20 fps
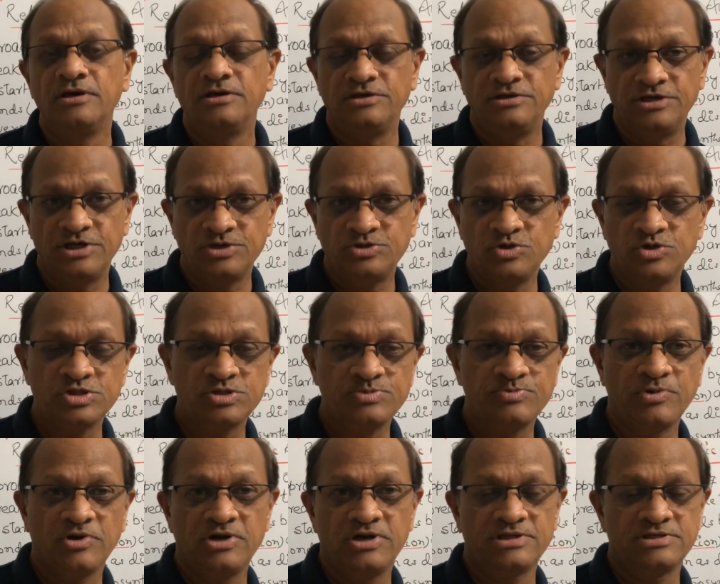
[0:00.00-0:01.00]
ये जो
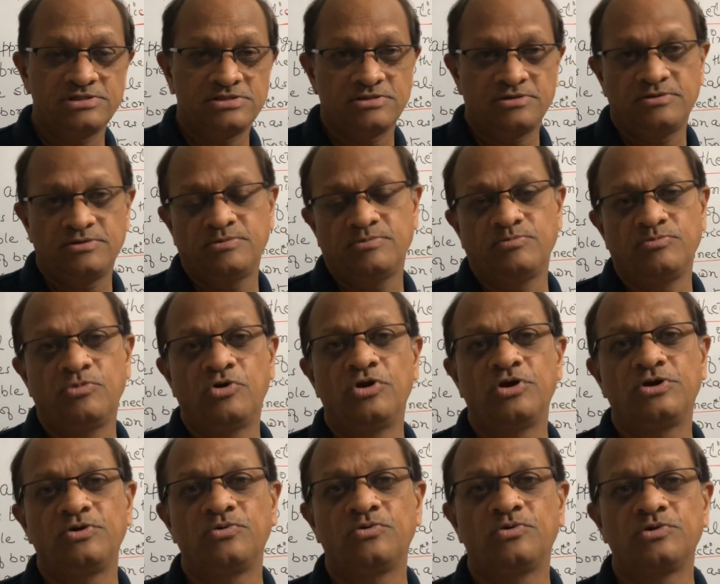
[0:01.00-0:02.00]
स्मॉलेस्ट
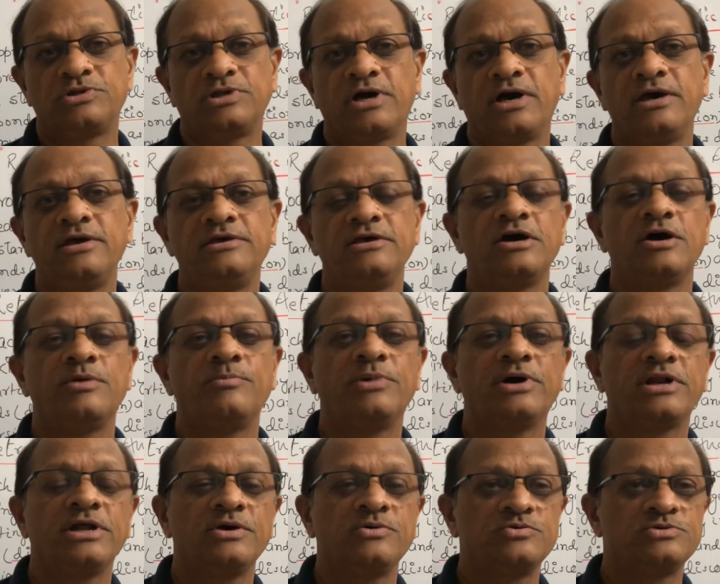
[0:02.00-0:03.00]
मॉलिक्यूल होता है ये
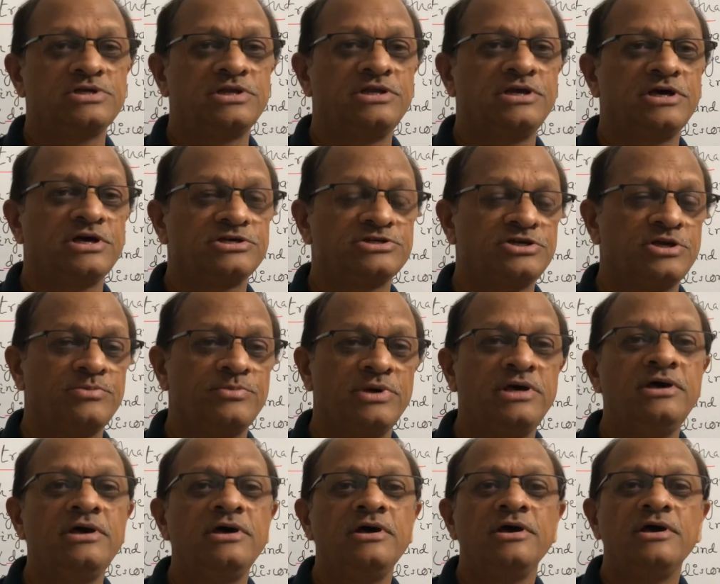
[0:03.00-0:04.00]
हमारे उस रिएक्शन
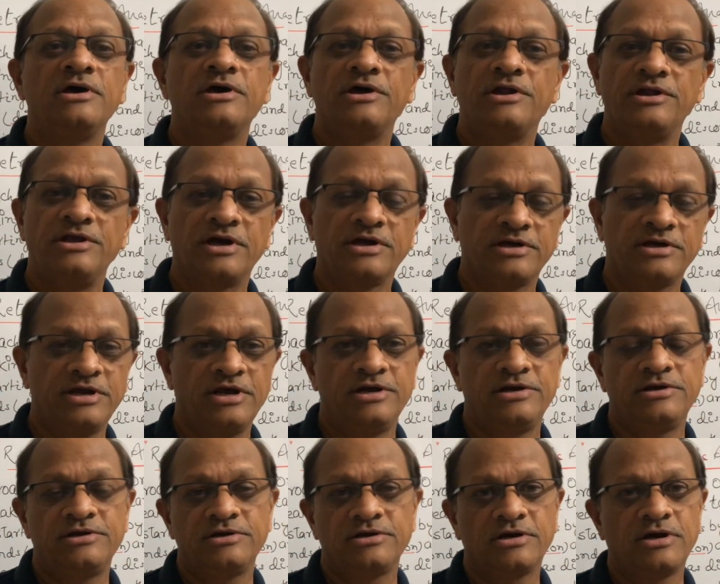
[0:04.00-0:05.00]
में
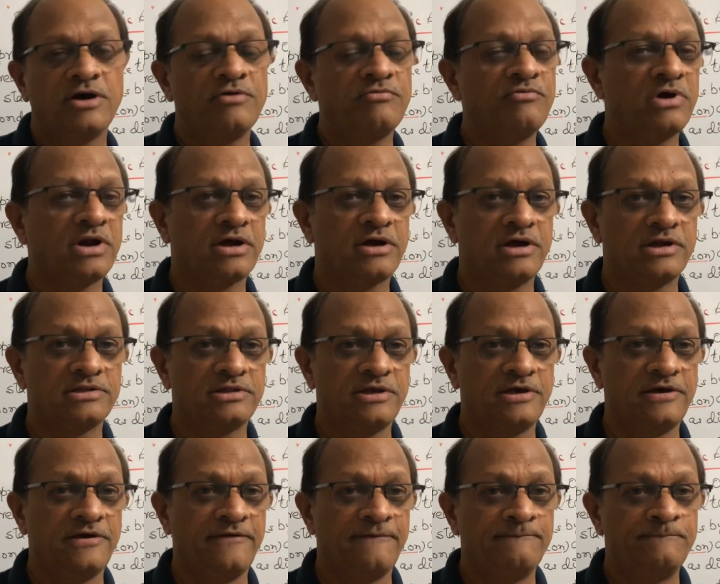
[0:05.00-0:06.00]
रिएक्टेंट का वर्क करते
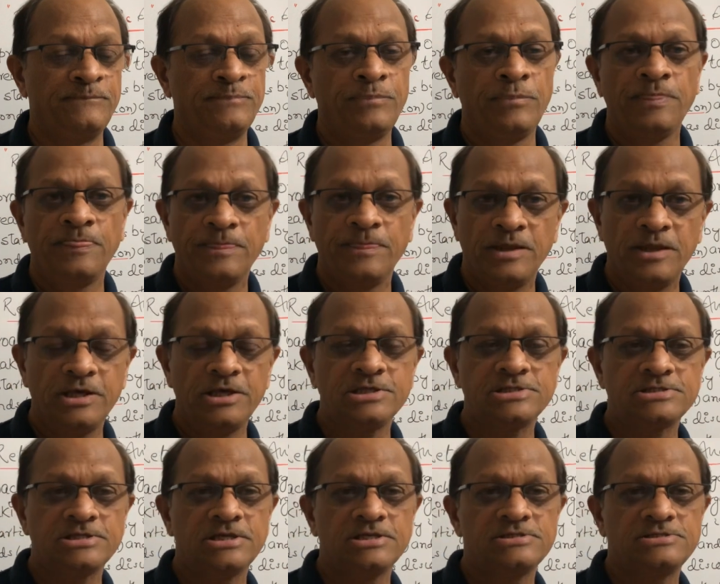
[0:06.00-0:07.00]
हैं
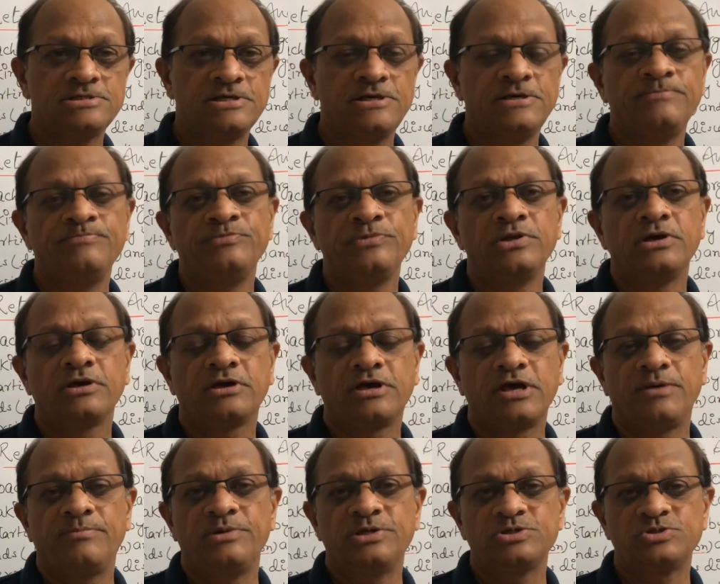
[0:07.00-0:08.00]
इस तरह से
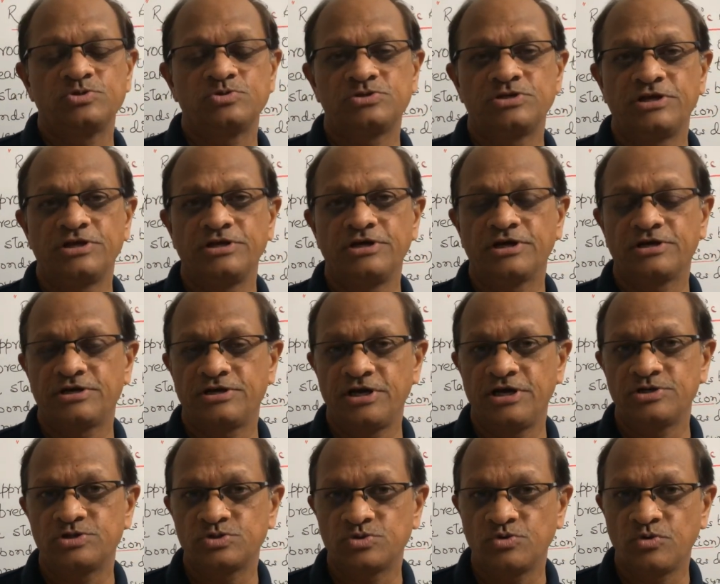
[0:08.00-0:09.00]
केमिस्ट उस
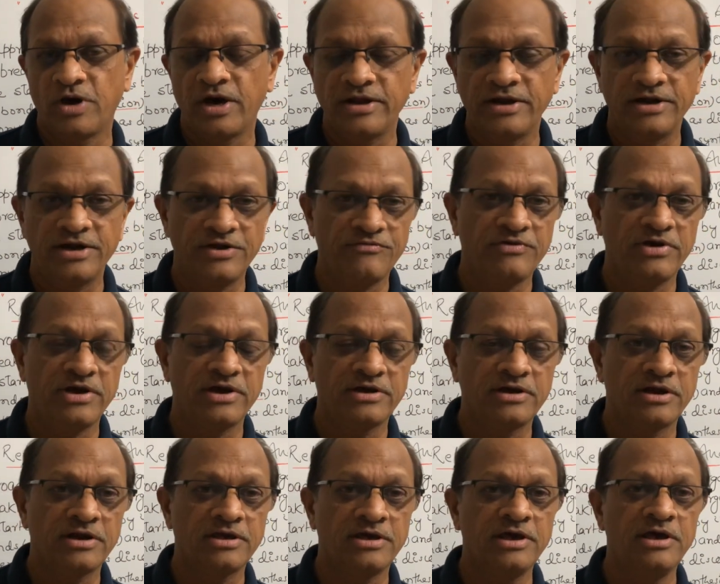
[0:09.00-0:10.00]
रिएक्टेंट्स को आइडेंटिफाई
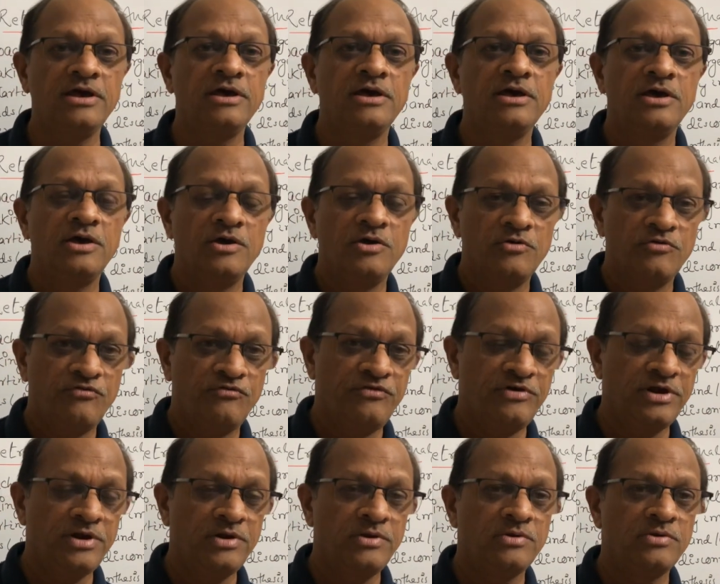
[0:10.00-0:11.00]
करके
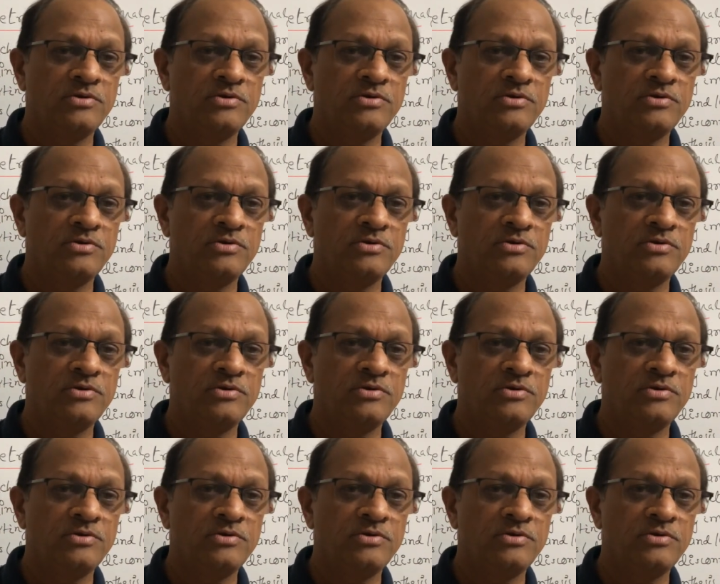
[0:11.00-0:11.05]
फिर